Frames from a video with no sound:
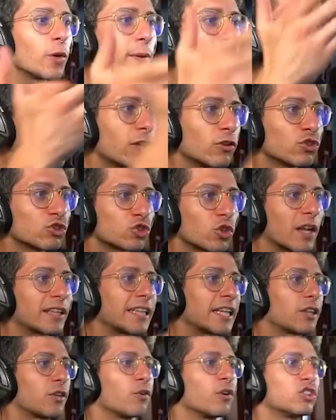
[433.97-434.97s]
perché non sono
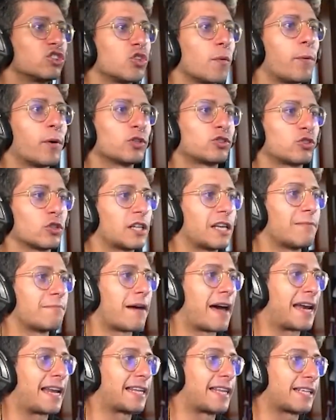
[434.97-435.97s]
andato in questo posto del
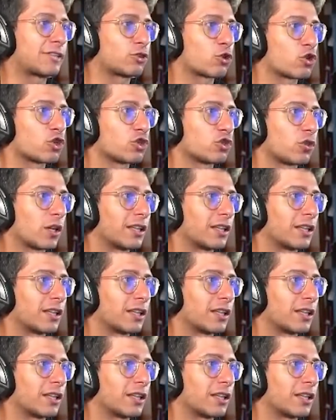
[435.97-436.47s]
male. Adesso ci sto